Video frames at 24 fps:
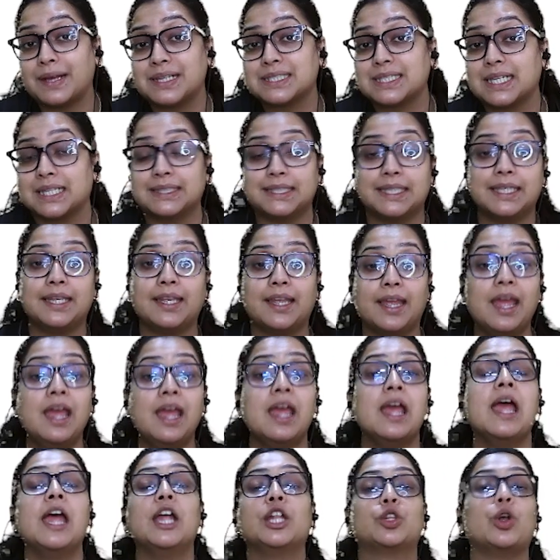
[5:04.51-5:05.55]
पास आती हैं
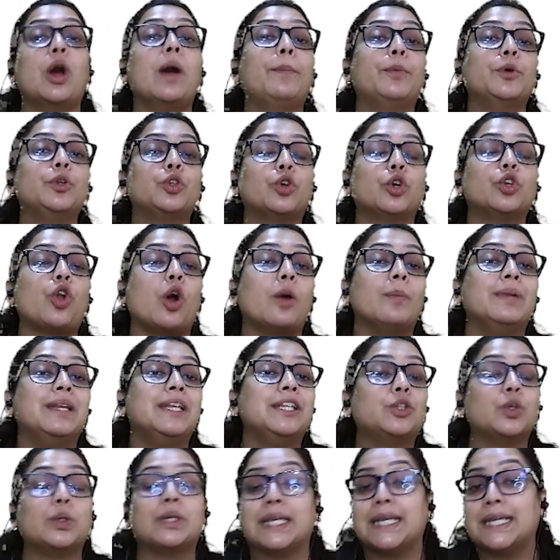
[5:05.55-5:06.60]
तो आप उनको नॉर्मली
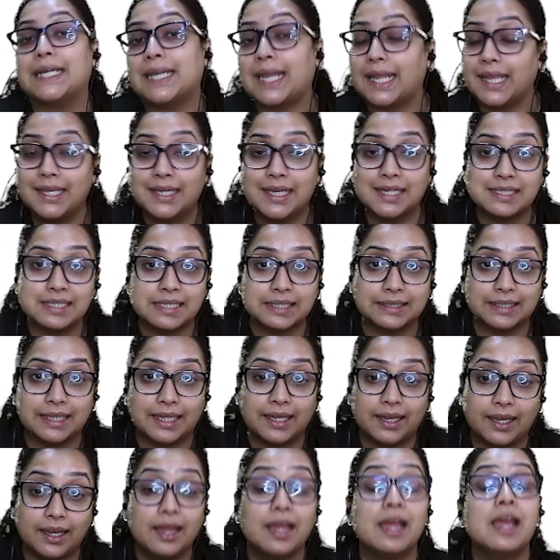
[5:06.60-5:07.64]
तो ट्रीट नहीं कर सकते
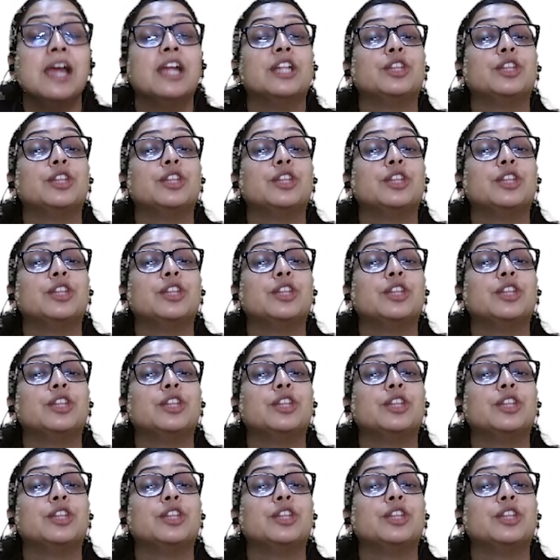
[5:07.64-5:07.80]
हैं